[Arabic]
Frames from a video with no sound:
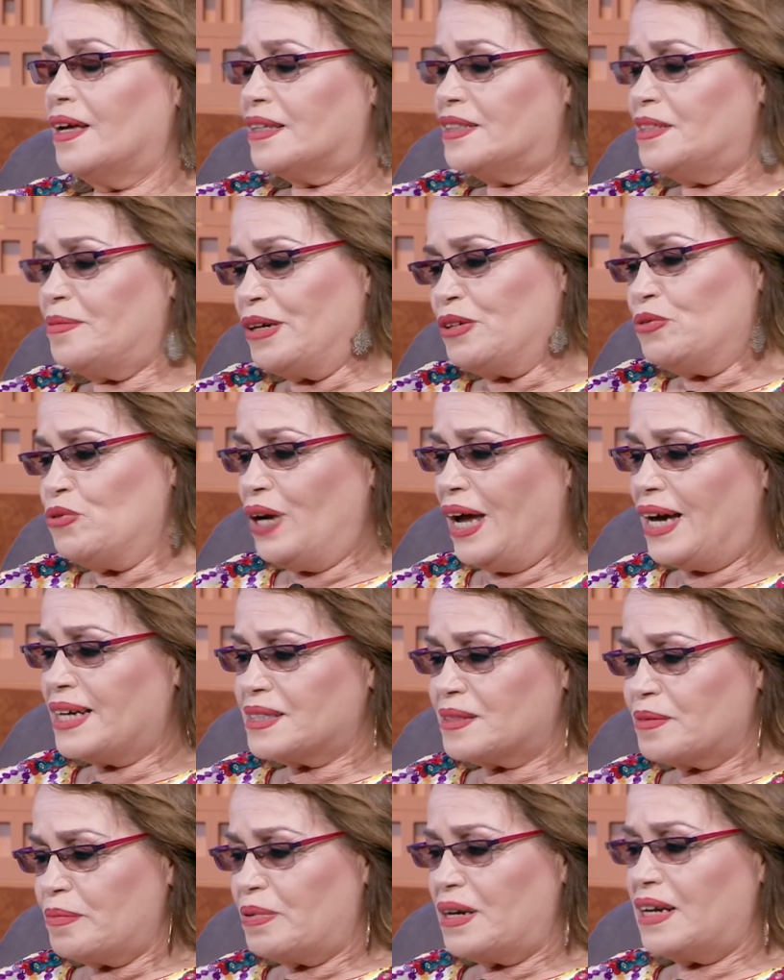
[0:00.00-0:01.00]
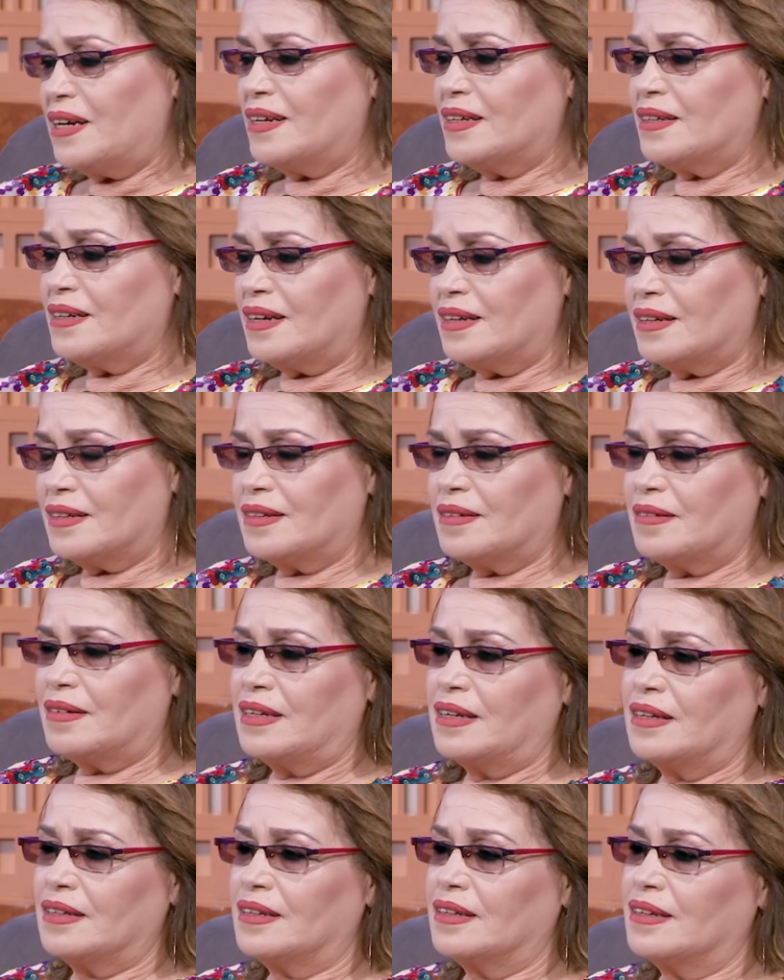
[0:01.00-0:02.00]
ديما نقول حسب
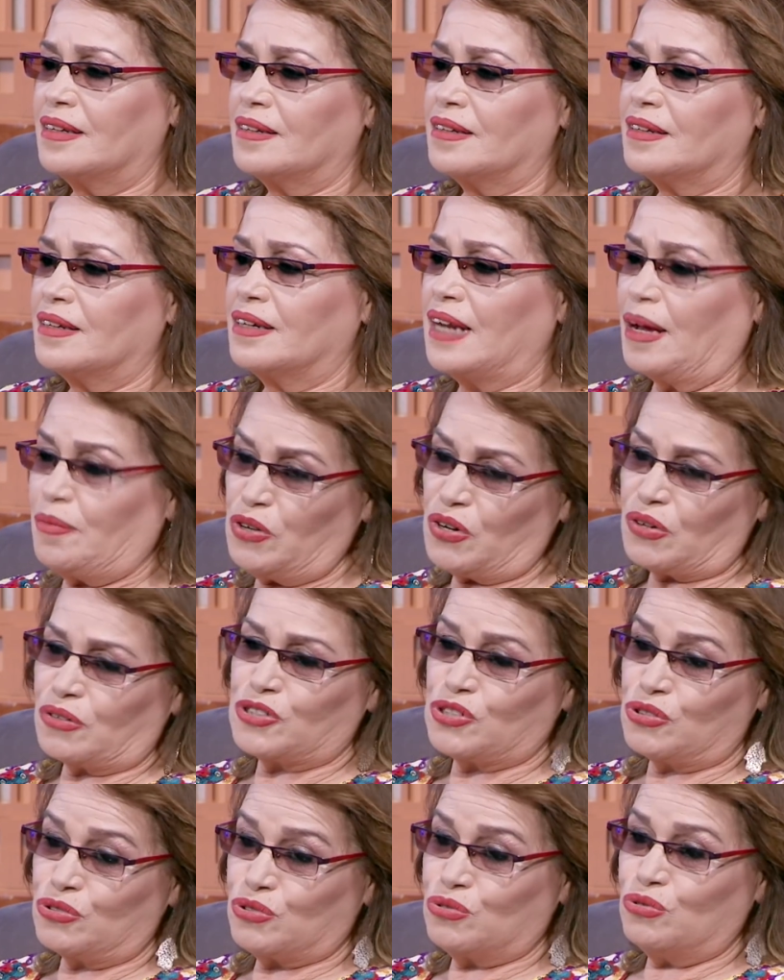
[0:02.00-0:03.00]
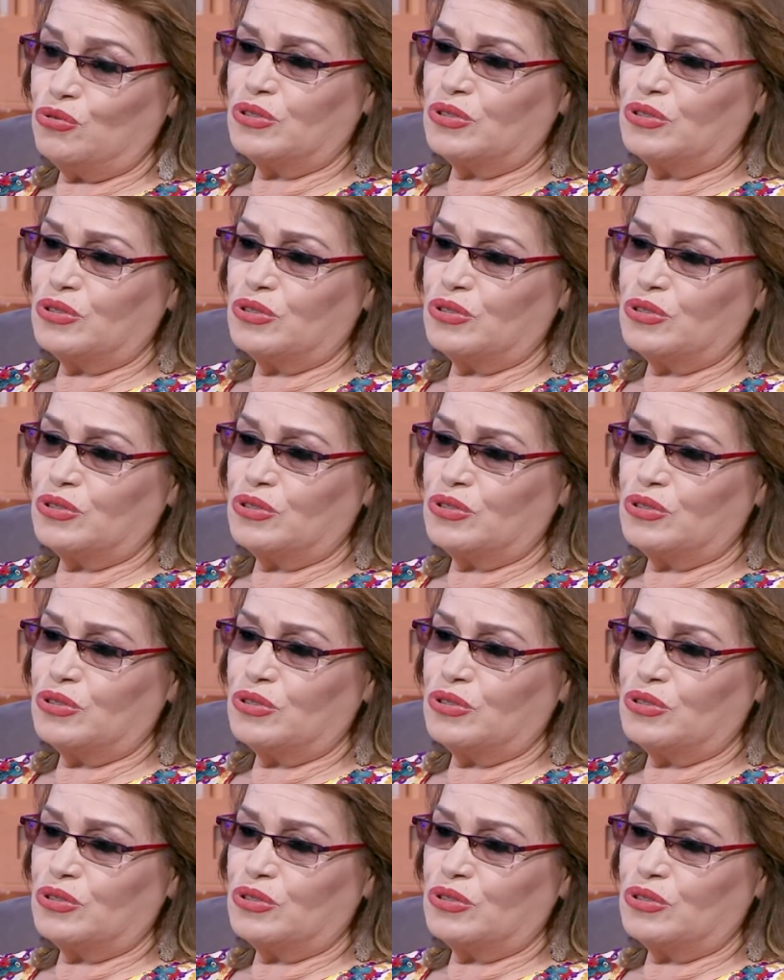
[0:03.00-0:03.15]
العمر سيرتو